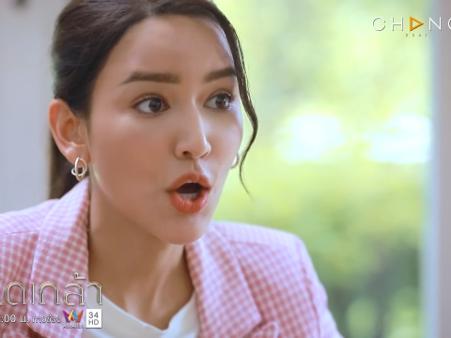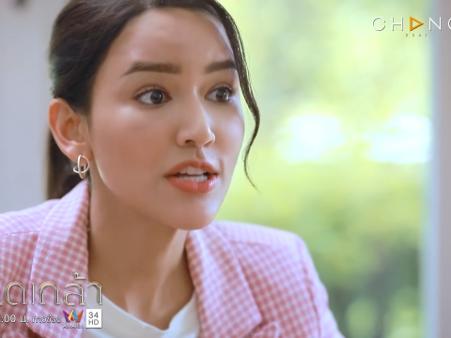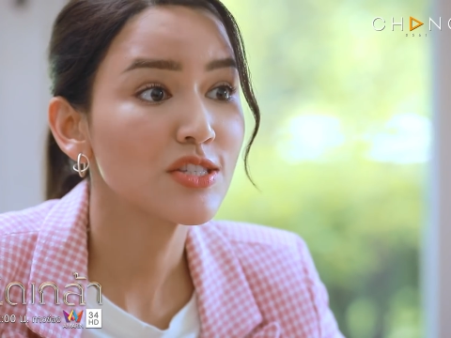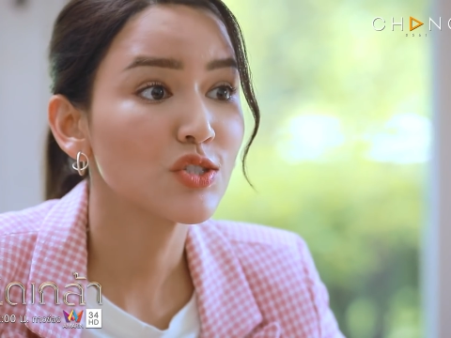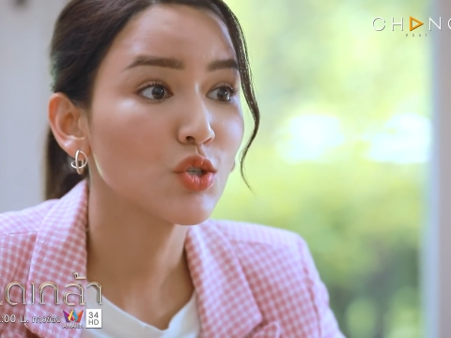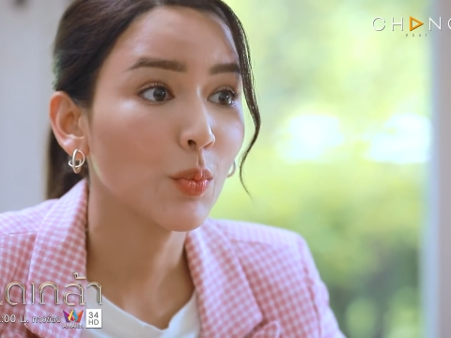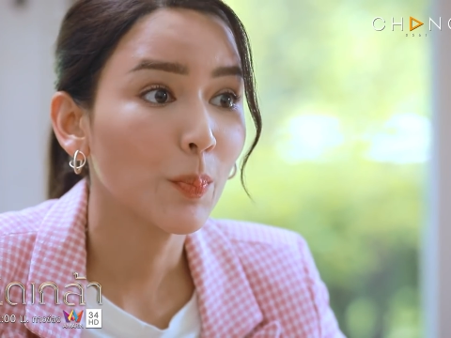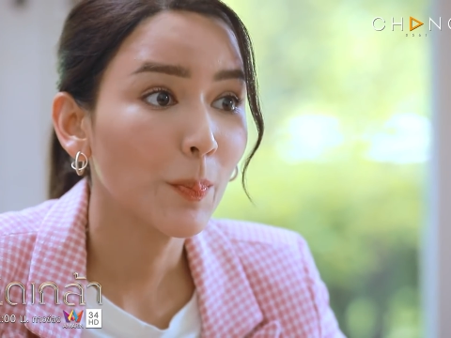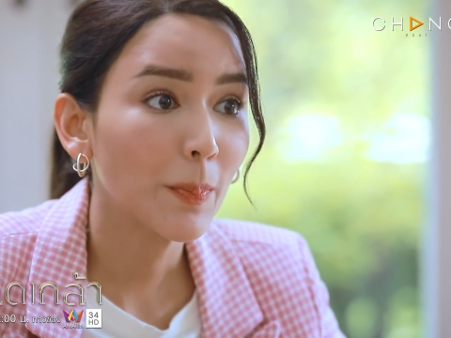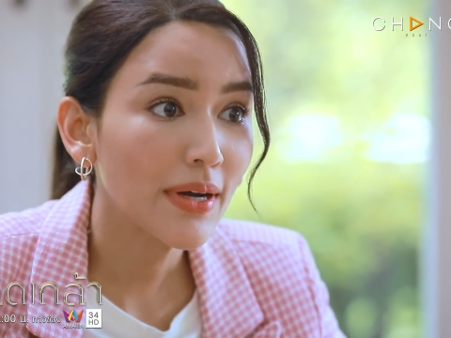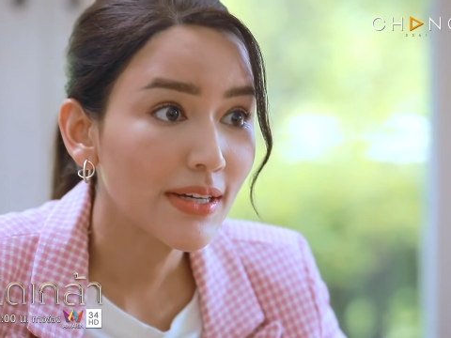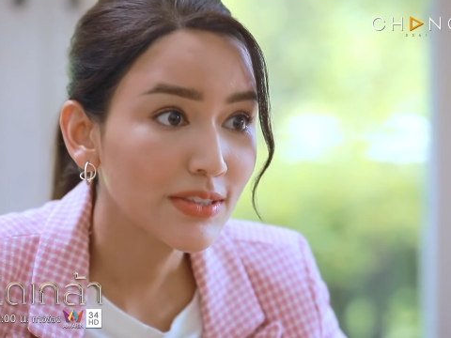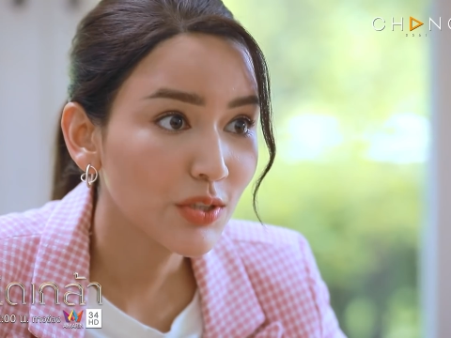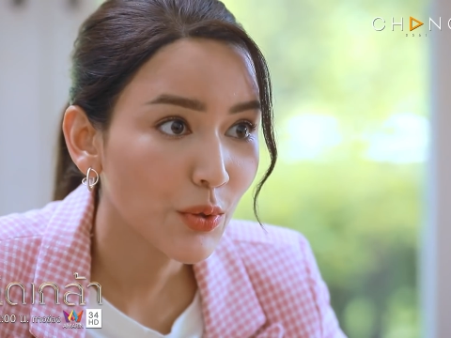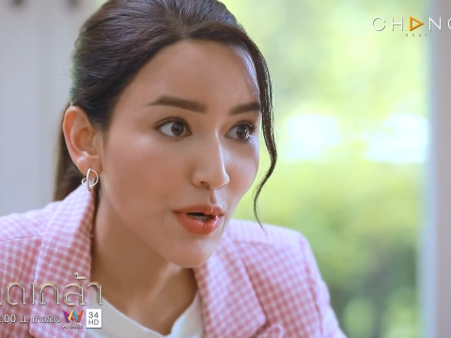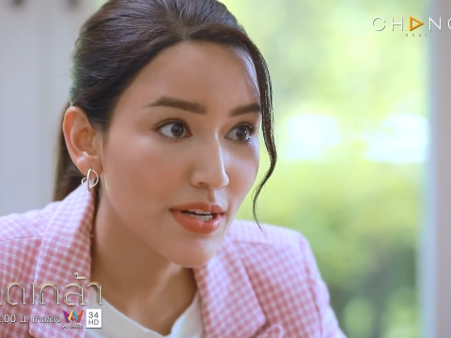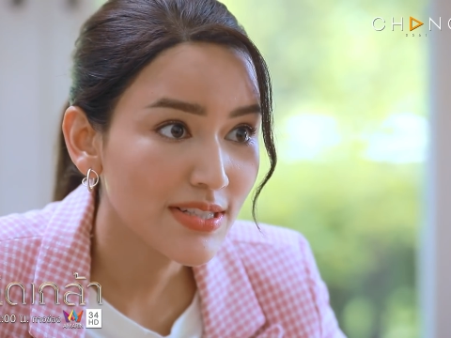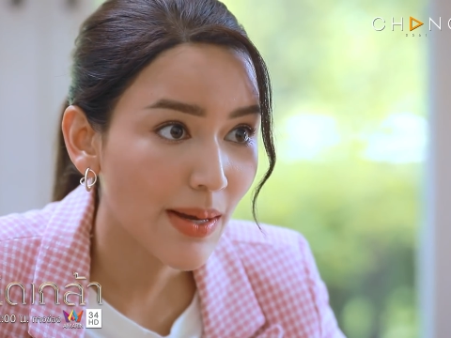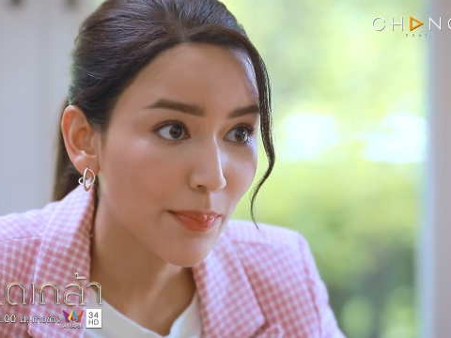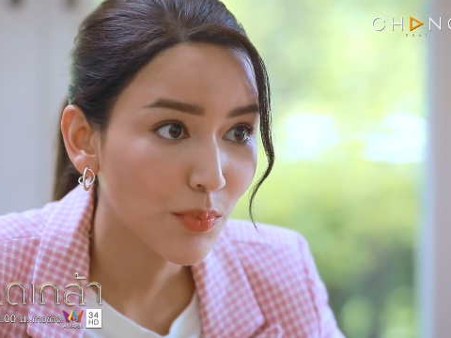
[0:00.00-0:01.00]
อยจดเบอร์โท
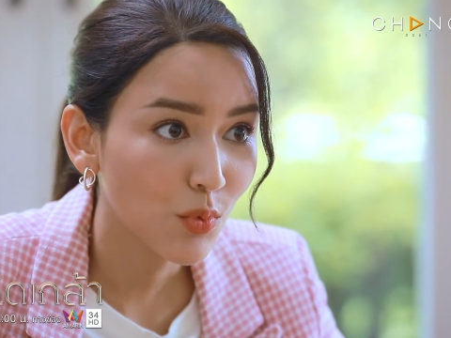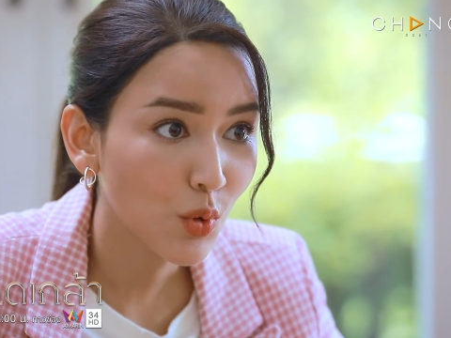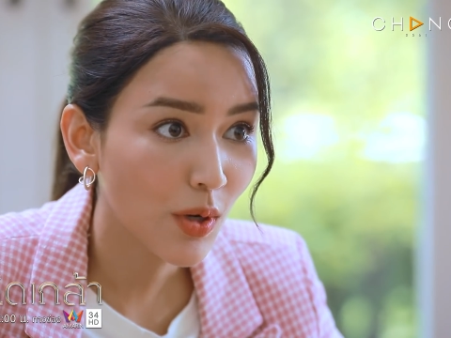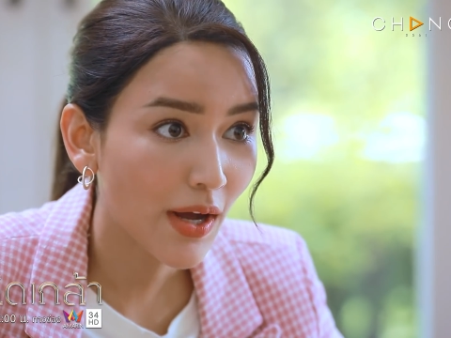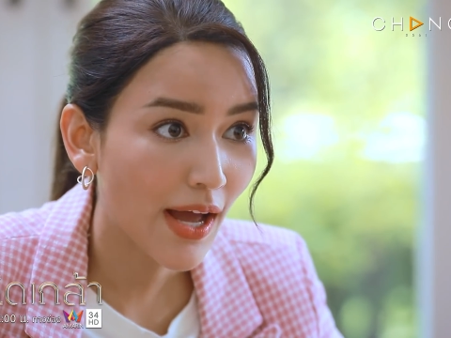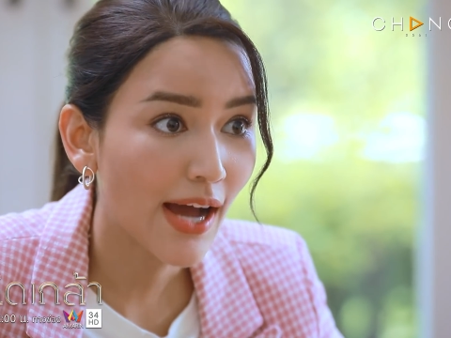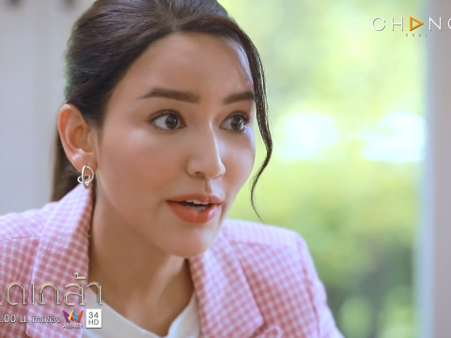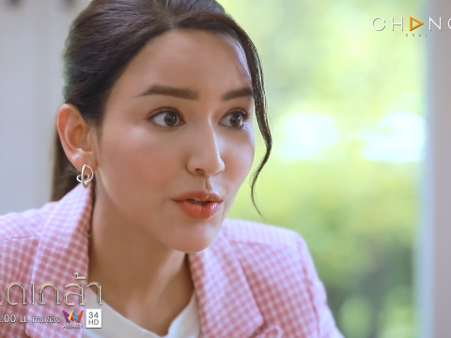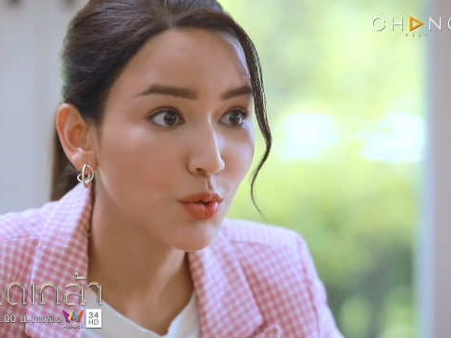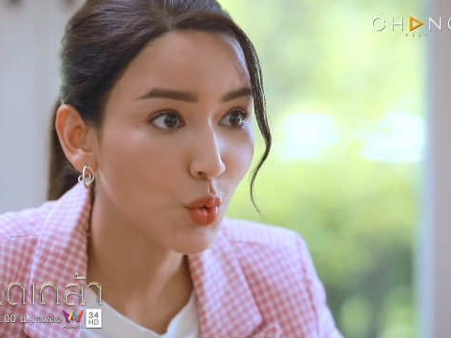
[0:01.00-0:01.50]
รศัพท์ลูกค้า